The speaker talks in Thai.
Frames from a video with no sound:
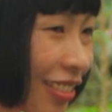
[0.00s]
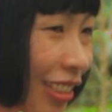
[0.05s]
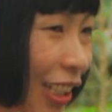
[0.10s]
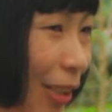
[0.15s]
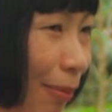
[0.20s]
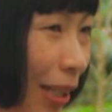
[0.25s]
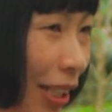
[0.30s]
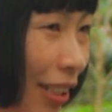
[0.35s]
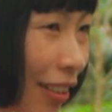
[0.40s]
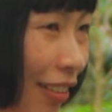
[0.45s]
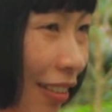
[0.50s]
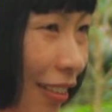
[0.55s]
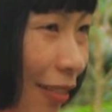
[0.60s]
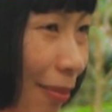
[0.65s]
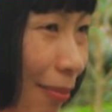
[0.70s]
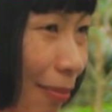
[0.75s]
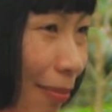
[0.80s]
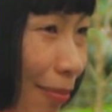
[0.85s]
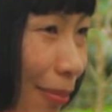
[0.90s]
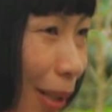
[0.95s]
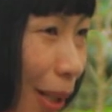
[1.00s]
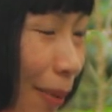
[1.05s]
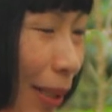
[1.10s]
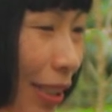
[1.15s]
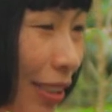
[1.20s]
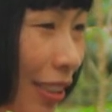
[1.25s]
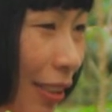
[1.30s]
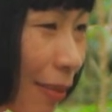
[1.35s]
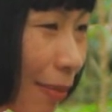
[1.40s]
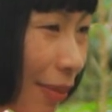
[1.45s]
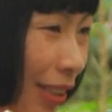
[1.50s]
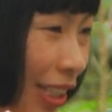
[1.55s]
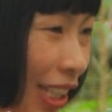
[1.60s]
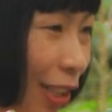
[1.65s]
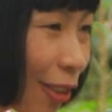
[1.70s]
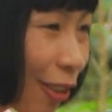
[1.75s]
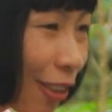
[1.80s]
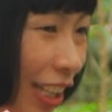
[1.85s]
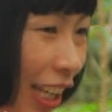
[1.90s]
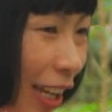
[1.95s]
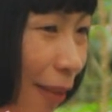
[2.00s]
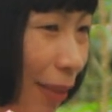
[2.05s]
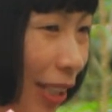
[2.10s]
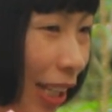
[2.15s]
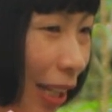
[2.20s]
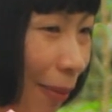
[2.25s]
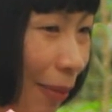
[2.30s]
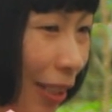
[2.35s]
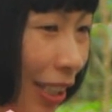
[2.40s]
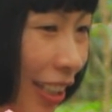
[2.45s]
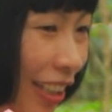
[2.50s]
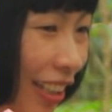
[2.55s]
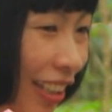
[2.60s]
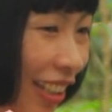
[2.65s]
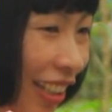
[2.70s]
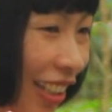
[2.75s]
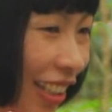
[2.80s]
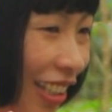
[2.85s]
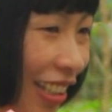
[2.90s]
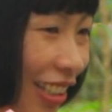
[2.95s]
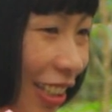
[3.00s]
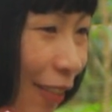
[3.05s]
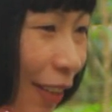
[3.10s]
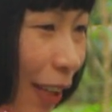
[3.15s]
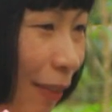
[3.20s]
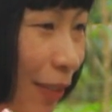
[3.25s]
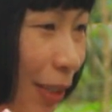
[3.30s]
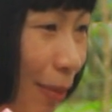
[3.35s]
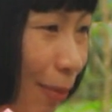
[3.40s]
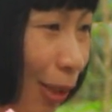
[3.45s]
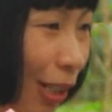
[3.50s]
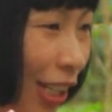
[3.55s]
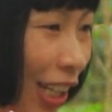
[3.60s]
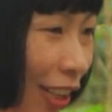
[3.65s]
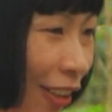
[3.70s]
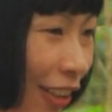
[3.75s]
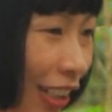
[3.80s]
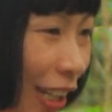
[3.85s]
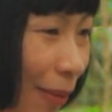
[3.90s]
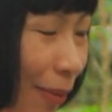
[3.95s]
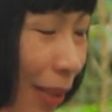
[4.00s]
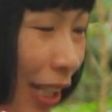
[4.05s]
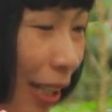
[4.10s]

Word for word: แล้วมัน พอมันจิ๋มนี่ตรงเนี้ยมันทำให้สำหรับจิ๋มบทเรียนตรงเนี้ยมั